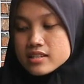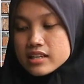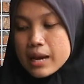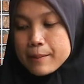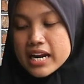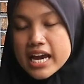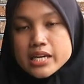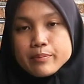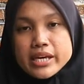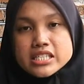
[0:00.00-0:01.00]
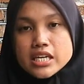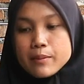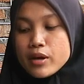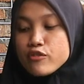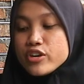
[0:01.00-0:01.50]
senapan angin
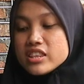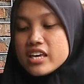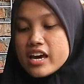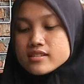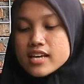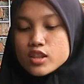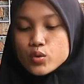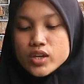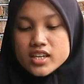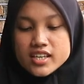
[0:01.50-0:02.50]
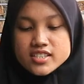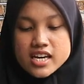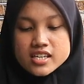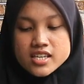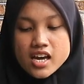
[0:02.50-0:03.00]
PCP VTR1 ini
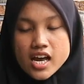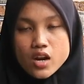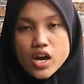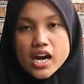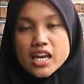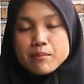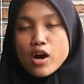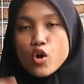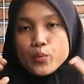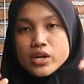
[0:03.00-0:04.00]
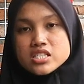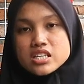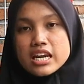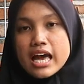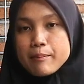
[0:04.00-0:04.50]
jadinya kalau kalian mau
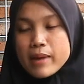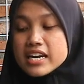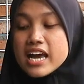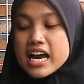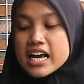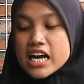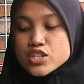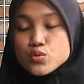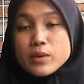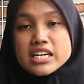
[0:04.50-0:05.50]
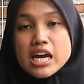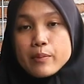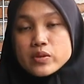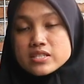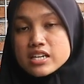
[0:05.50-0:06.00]
beli senapan nggak cuma
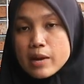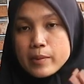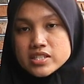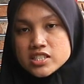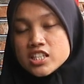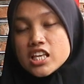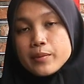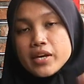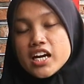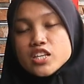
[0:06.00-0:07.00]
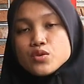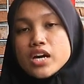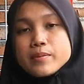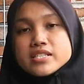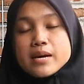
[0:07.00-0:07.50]
dapat senapan saja tapi kalian
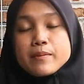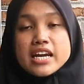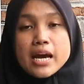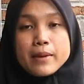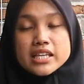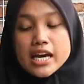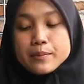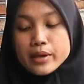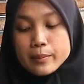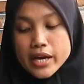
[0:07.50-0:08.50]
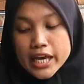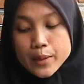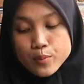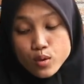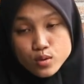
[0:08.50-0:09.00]
juga bisa mendapatkan
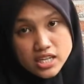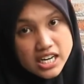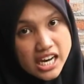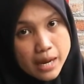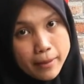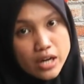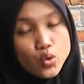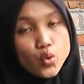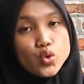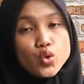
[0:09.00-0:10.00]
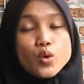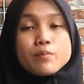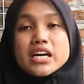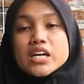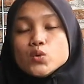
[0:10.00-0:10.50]
berbagai bonus kelengkapan
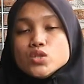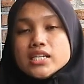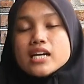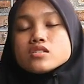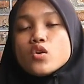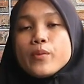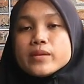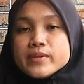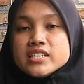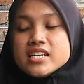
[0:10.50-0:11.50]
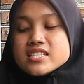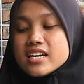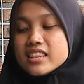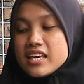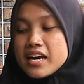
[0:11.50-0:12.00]
untuk menunjang sobat
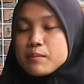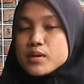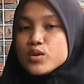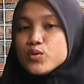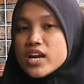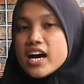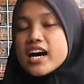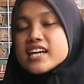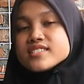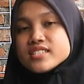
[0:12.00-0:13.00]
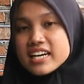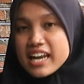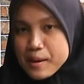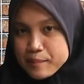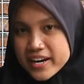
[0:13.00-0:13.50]
bediles ketika menggunakan
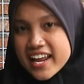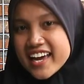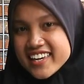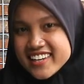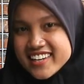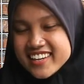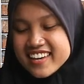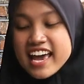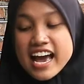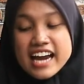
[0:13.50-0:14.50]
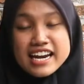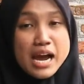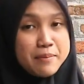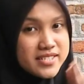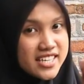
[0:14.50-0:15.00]
senapan angin ini
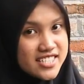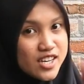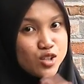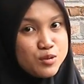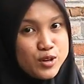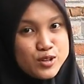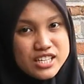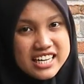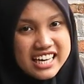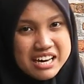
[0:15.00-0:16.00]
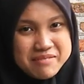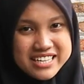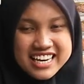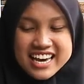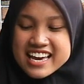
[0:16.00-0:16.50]
nah apa saja untuk bonus
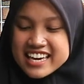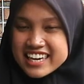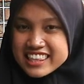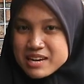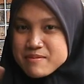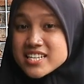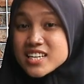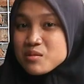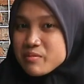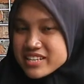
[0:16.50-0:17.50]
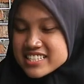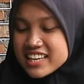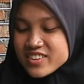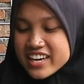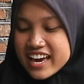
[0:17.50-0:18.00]
kelengkapannya kita bahas satu
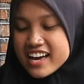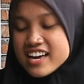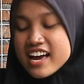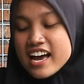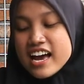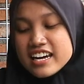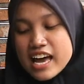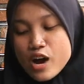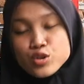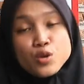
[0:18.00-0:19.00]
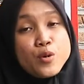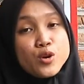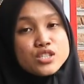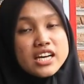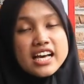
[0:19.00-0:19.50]
persatu ya Nah, untuk
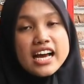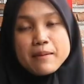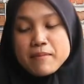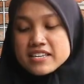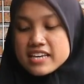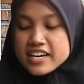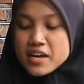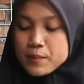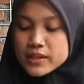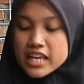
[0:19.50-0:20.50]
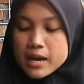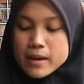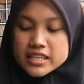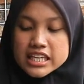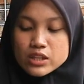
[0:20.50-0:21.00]
bonus kelengkapannya, yang
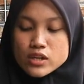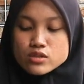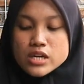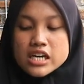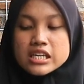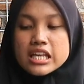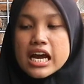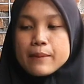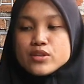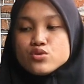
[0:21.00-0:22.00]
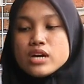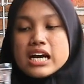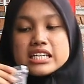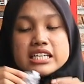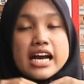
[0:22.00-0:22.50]
pertama tentunya sudah dilengkapi
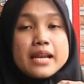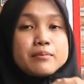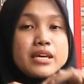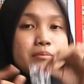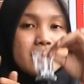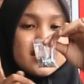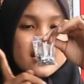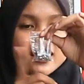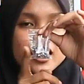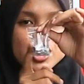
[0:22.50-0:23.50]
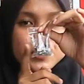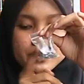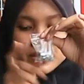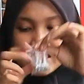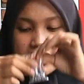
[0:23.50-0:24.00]
juga dengan mimis test ini
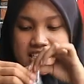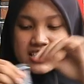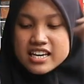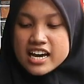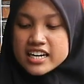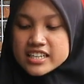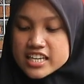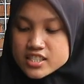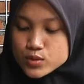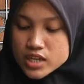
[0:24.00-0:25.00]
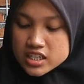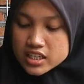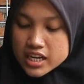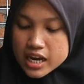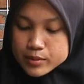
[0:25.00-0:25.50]
sobat bedilas dan sudah
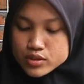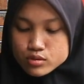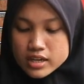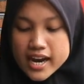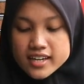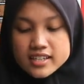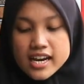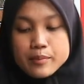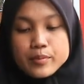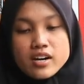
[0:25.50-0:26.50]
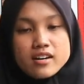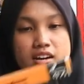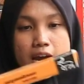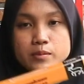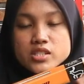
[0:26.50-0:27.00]
dilengkapi juga dengan
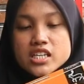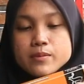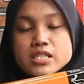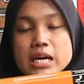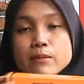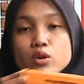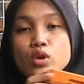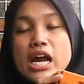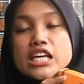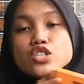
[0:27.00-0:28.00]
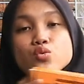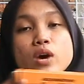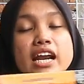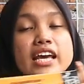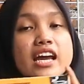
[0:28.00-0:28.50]
peredam, jadi bisa mengurangi
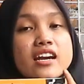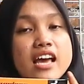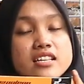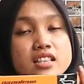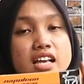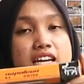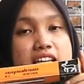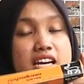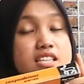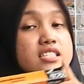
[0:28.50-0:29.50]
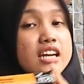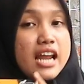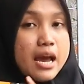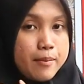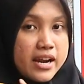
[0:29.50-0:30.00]
suara yang dihasilkan dari
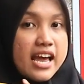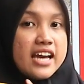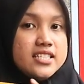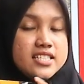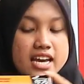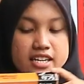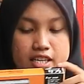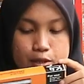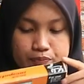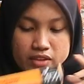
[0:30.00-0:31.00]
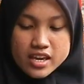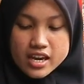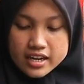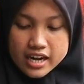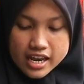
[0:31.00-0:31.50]
senapan anginnya nih.
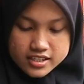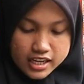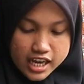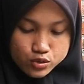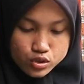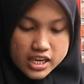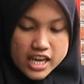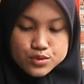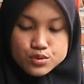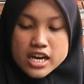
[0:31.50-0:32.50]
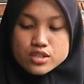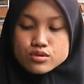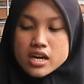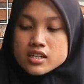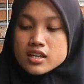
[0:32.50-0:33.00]
Nah, selanjutnya juga
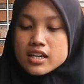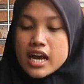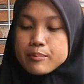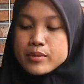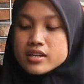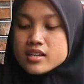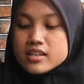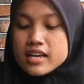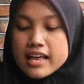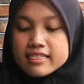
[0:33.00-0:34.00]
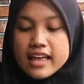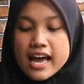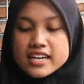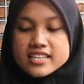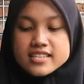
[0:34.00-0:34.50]
sudah dilengkapi dengan
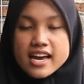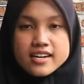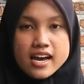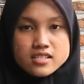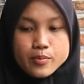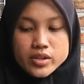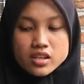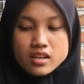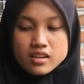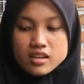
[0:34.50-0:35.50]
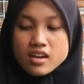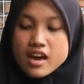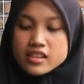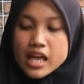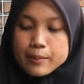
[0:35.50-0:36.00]
tali sandang seperti ini,
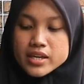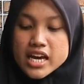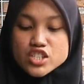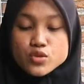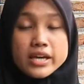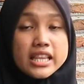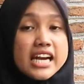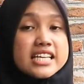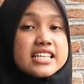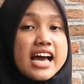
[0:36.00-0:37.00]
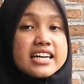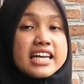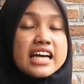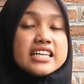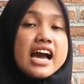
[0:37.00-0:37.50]
tapi nggak cuma tali
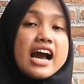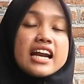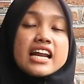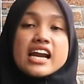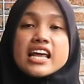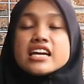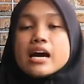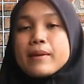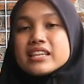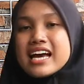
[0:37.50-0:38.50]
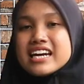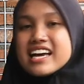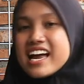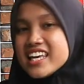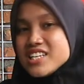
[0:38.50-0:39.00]
sandang yang akan kalian
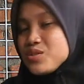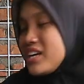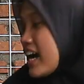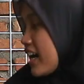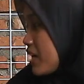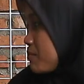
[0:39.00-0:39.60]
dapatkan, kalian juga